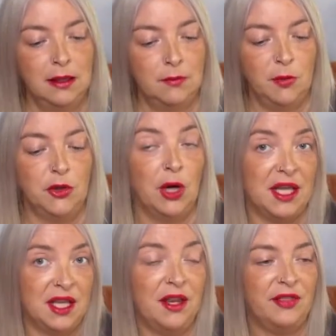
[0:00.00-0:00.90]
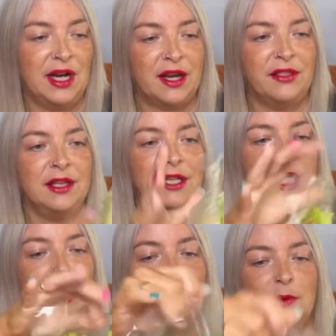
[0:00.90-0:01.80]
bueno, ayer hice la receta y
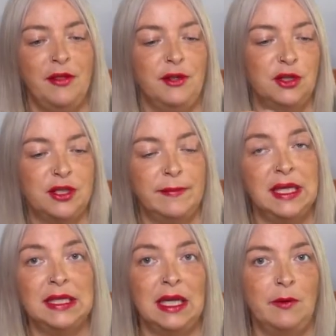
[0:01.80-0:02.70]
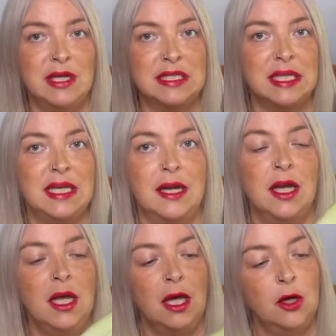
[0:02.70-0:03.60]
ahora la voy a hacer otra vez que te la voy a enseñar.
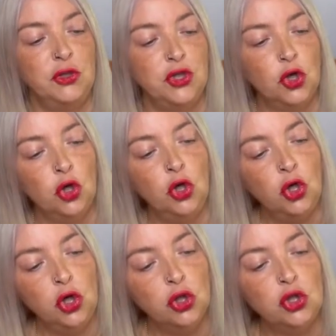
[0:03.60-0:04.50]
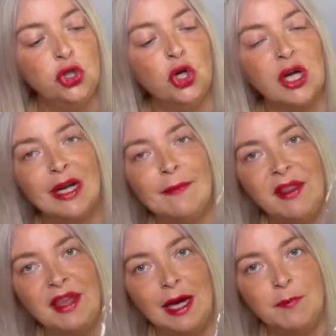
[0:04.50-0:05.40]
Yo cojo dos ramas
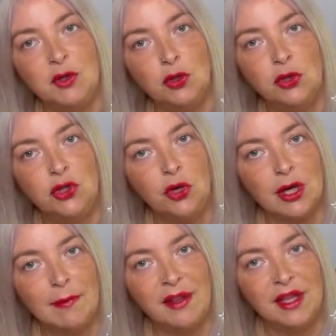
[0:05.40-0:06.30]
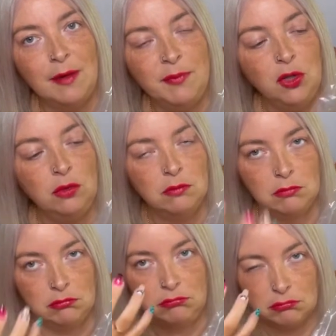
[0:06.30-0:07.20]
de apio, dos ramas de apio
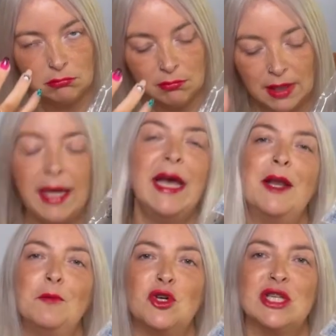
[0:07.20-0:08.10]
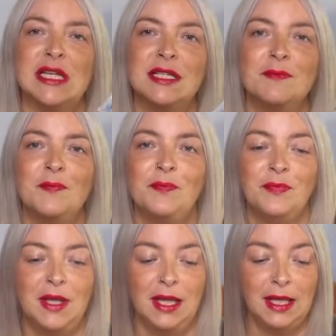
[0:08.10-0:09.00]
hermosas.
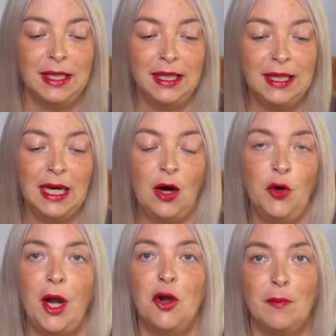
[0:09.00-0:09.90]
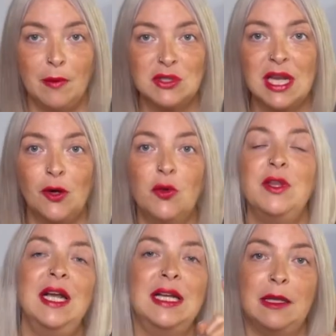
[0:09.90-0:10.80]
Y ahora nos vamos a la
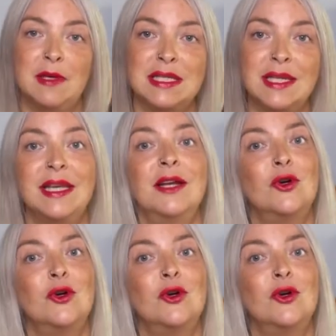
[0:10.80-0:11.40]
cocina que te voy a enseñar